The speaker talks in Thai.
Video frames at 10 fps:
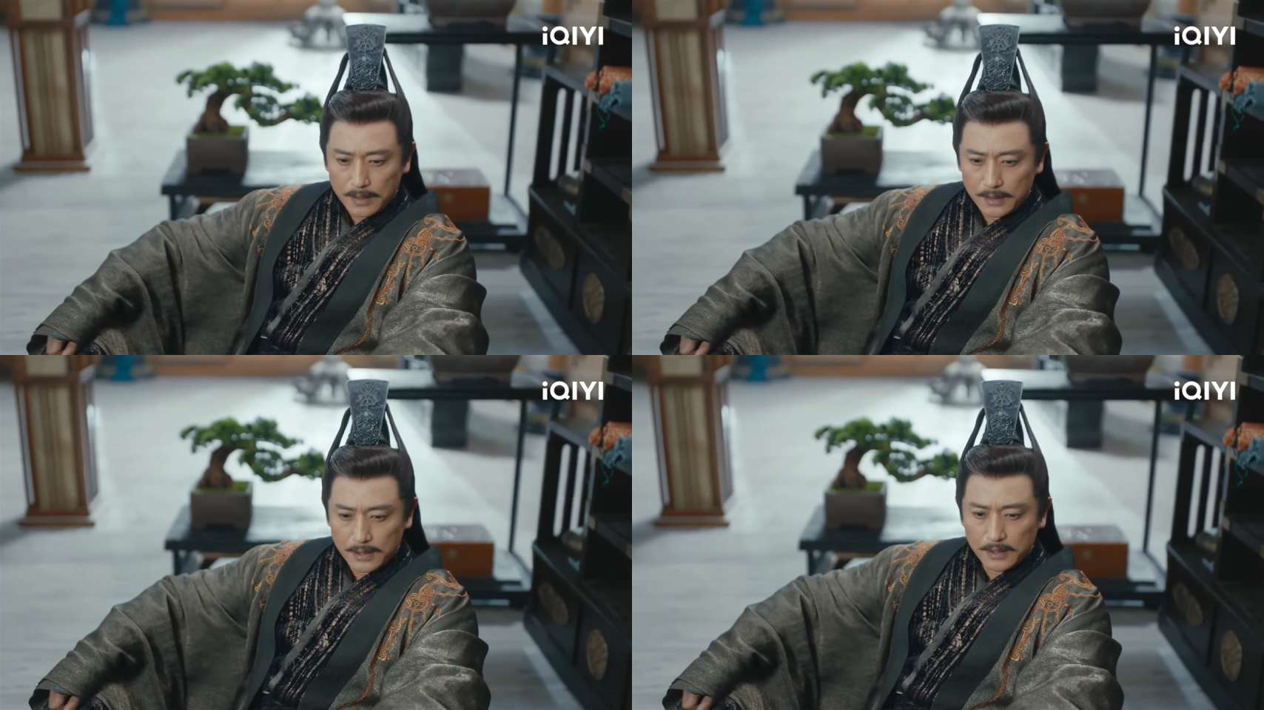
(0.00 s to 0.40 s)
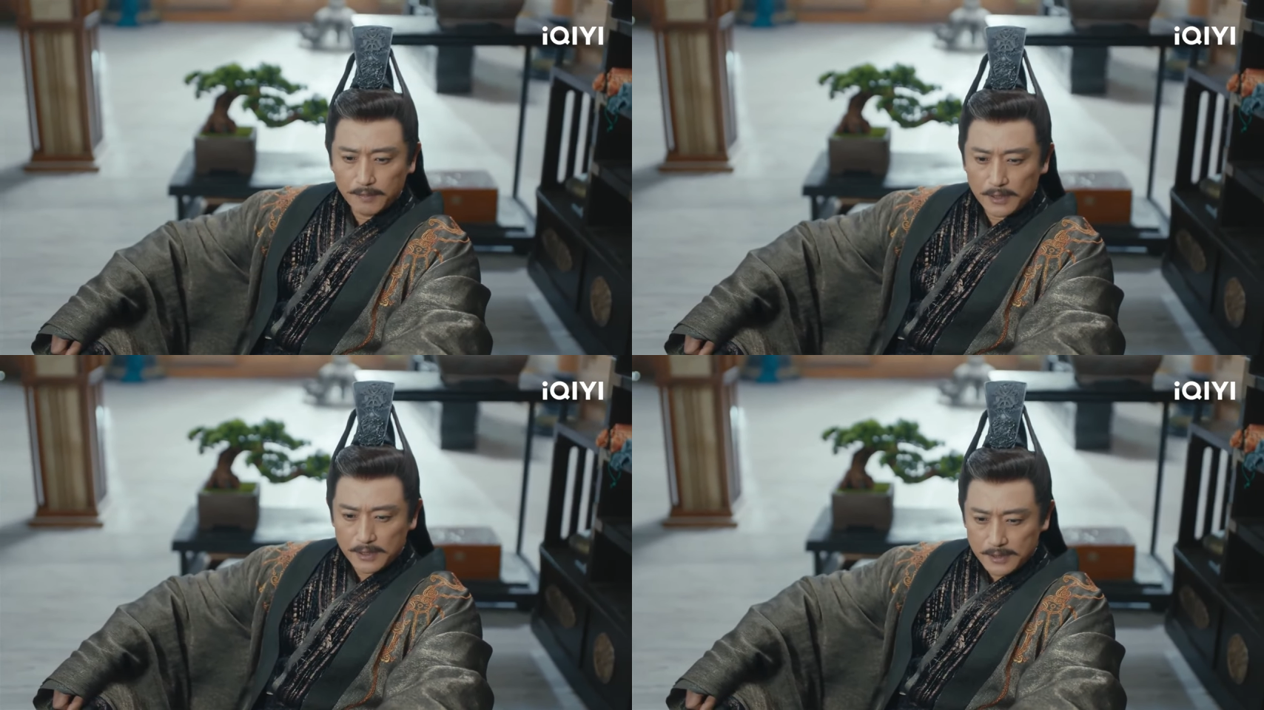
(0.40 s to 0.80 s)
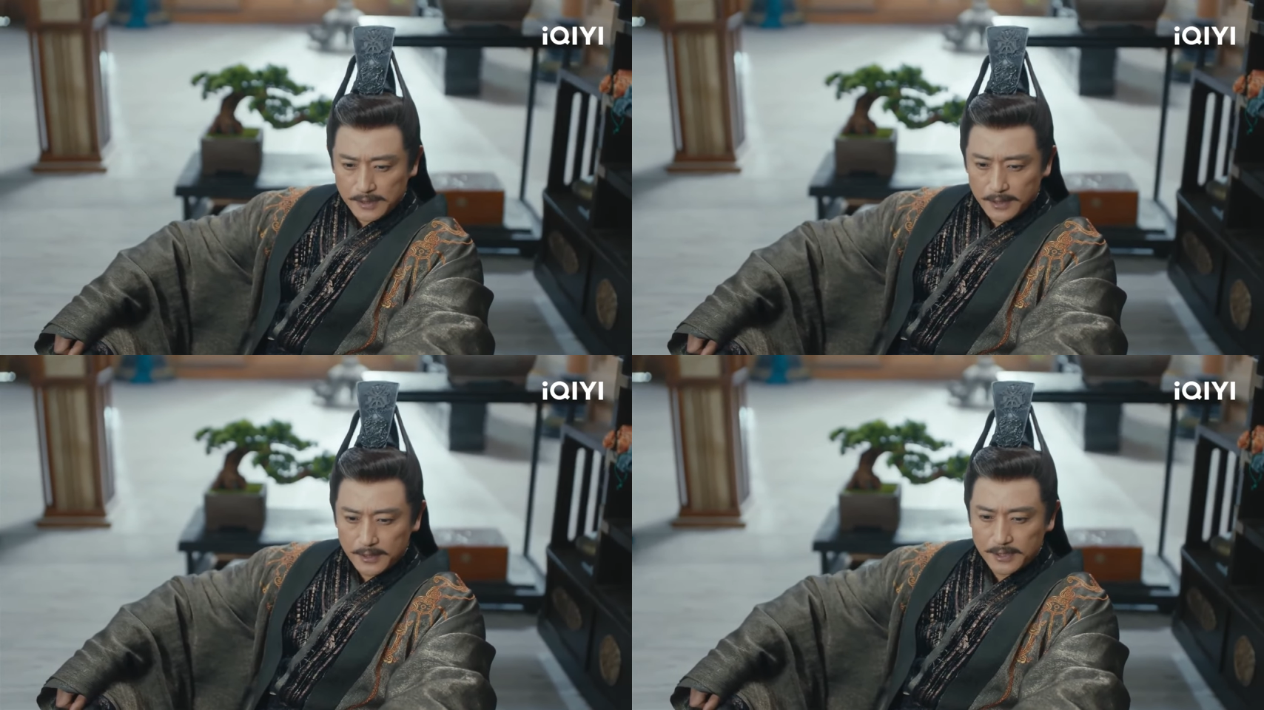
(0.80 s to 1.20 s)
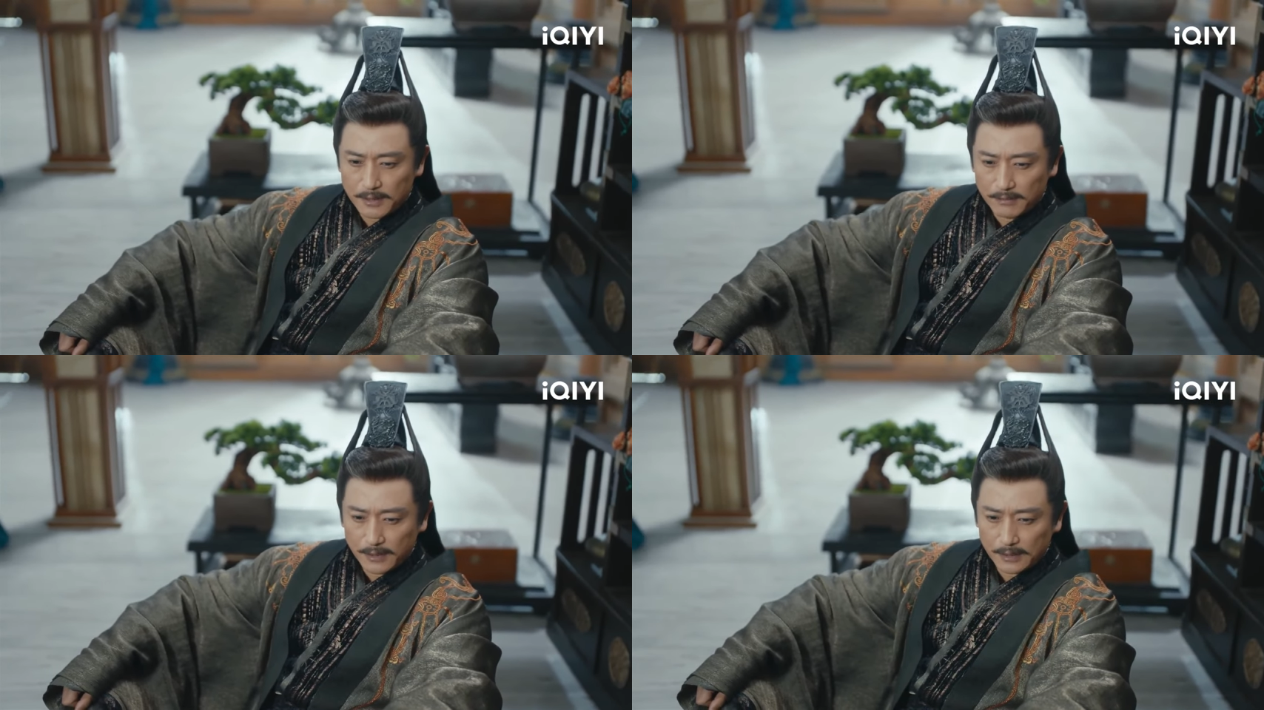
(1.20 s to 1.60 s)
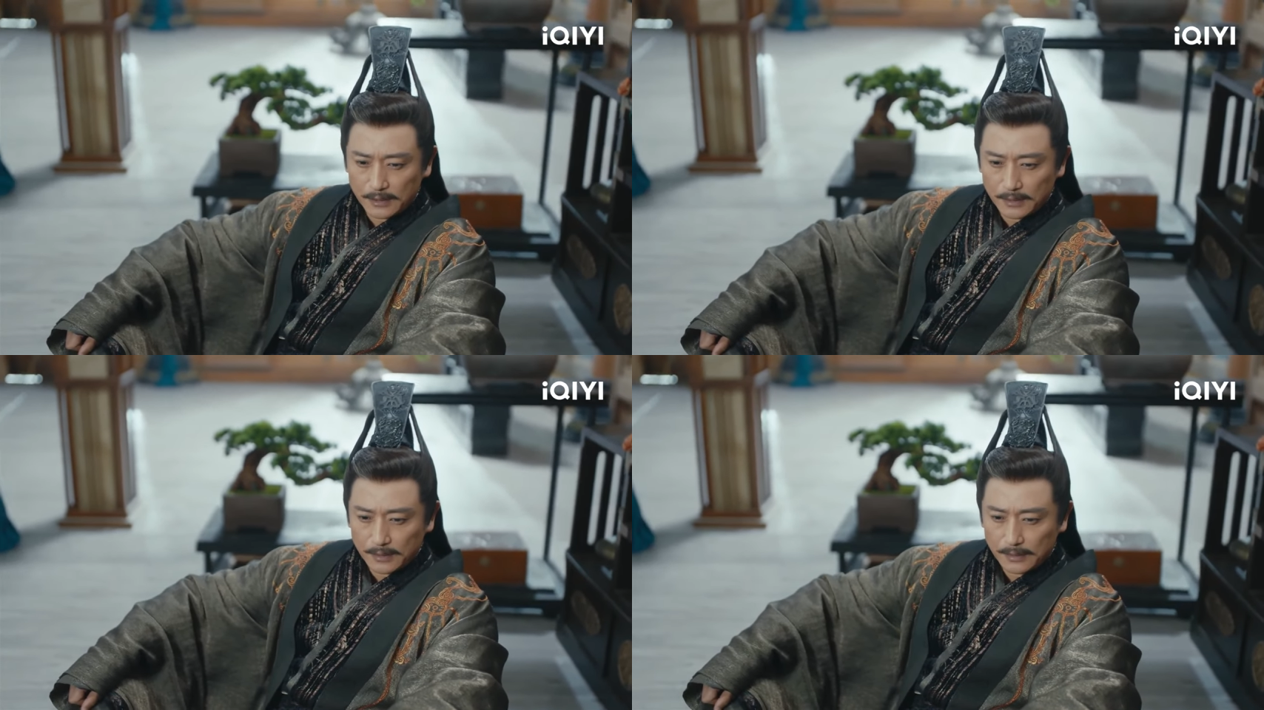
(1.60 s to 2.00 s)
แม้ว่าจะลึกลับแค่ไหน
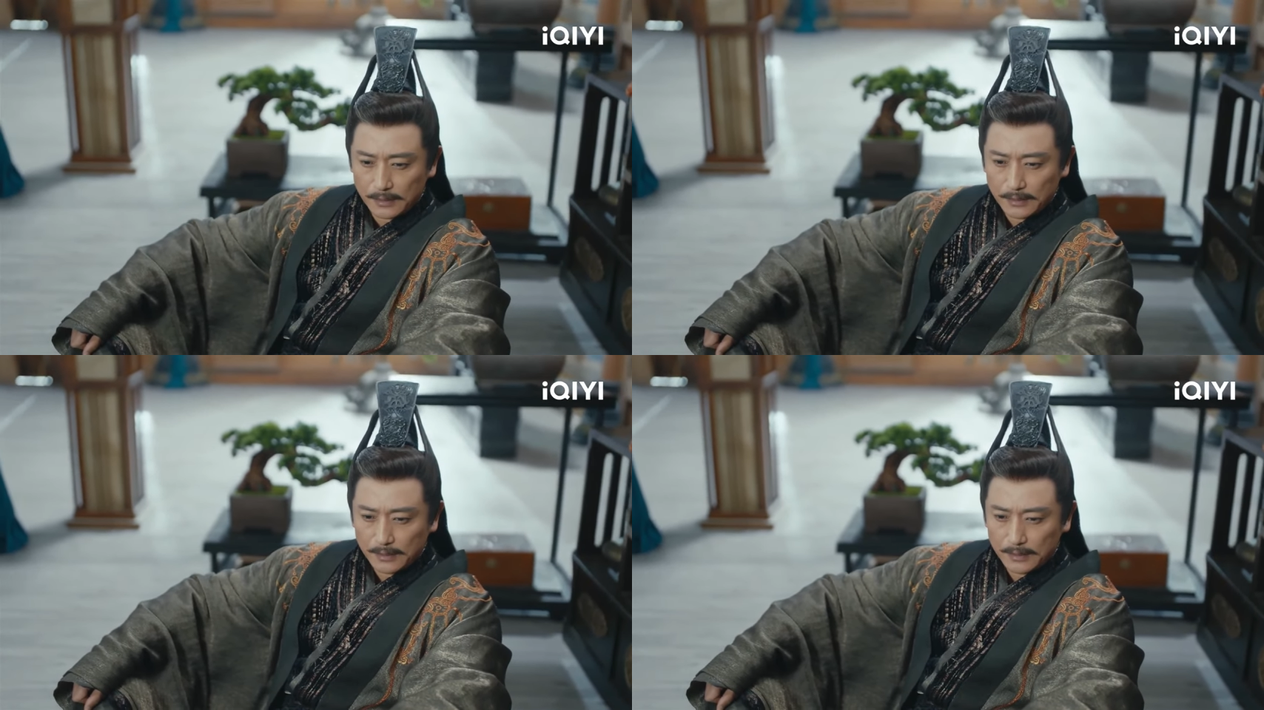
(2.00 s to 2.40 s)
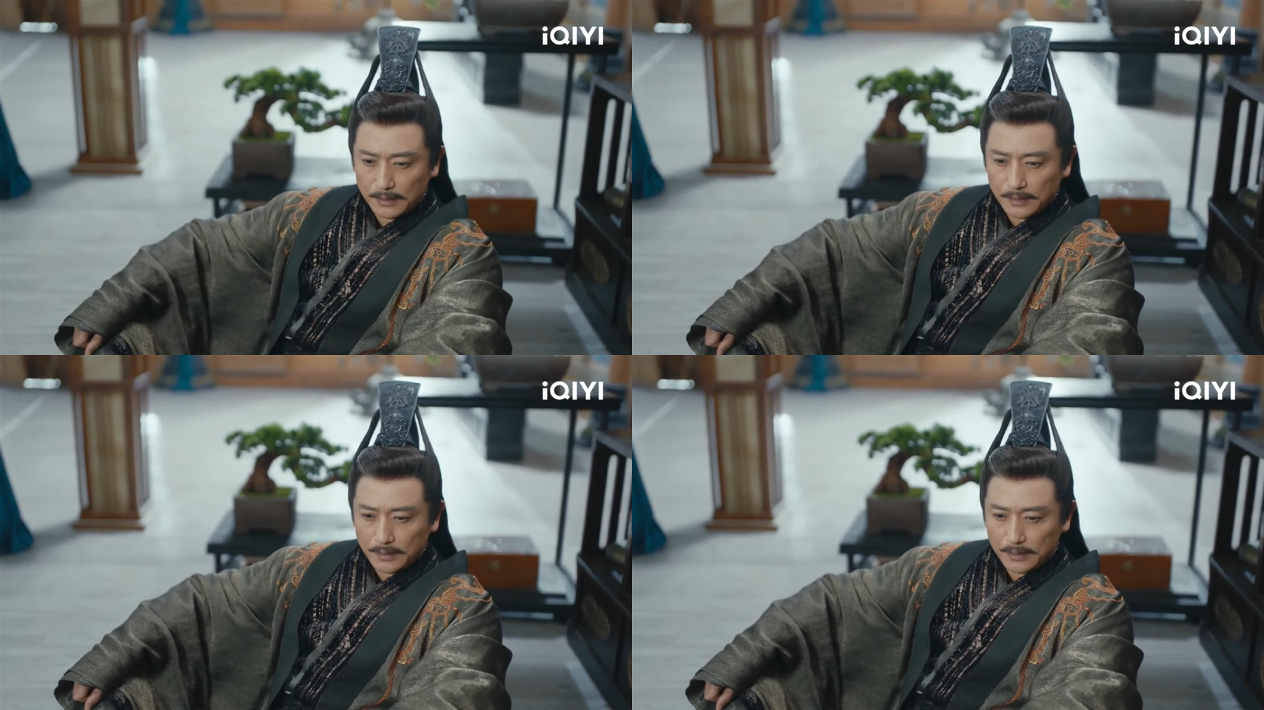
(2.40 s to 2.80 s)
ก็